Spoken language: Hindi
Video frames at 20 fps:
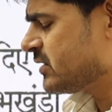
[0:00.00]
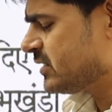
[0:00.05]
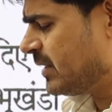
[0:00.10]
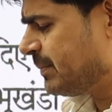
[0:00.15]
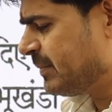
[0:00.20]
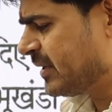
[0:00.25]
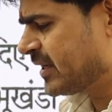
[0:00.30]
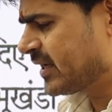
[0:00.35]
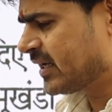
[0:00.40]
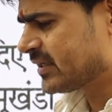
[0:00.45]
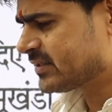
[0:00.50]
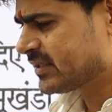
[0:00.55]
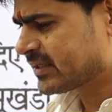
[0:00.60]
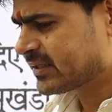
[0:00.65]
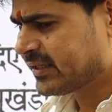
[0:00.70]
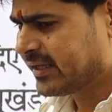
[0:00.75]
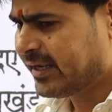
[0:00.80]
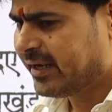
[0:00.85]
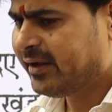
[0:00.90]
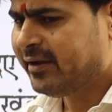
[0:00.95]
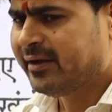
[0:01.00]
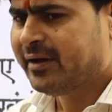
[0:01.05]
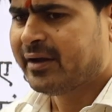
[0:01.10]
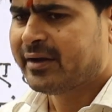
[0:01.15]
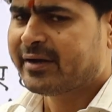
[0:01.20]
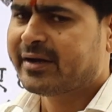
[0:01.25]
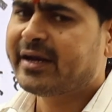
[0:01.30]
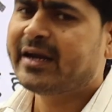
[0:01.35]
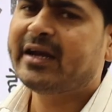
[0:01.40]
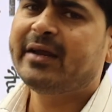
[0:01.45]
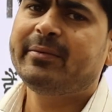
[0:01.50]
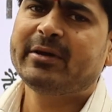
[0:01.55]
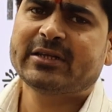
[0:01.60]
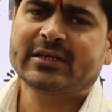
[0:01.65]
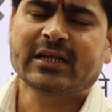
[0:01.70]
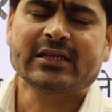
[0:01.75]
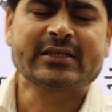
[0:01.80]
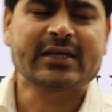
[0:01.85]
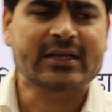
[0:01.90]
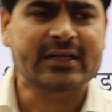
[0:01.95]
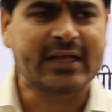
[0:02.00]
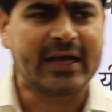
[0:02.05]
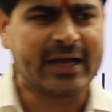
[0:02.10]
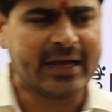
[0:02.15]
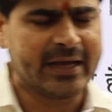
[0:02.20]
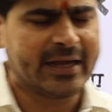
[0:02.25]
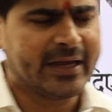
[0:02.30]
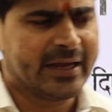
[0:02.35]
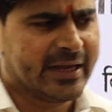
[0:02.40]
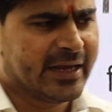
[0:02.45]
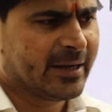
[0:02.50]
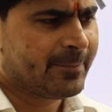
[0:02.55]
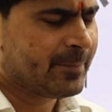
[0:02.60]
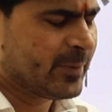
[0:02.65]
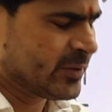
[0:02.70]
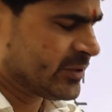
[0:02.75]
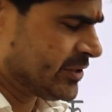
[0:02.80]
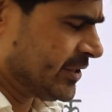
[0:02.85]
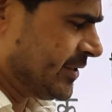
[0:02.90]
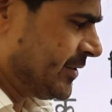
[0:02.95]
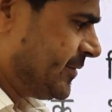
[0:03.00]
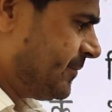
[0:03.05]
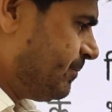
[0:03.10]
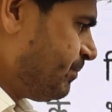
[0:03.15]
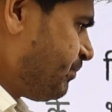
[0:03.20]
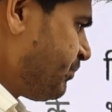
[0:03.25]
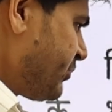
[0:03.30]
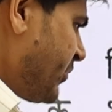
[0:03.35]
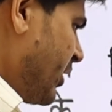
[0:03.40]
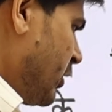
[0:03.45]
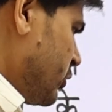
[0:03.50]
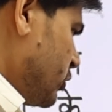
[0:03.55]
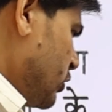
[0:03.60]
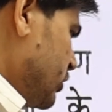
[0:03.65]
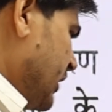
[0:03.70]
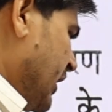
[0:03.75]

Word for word: सबमिट कर सकते हैं डीडी भी चल सकता है एक परसेंट तो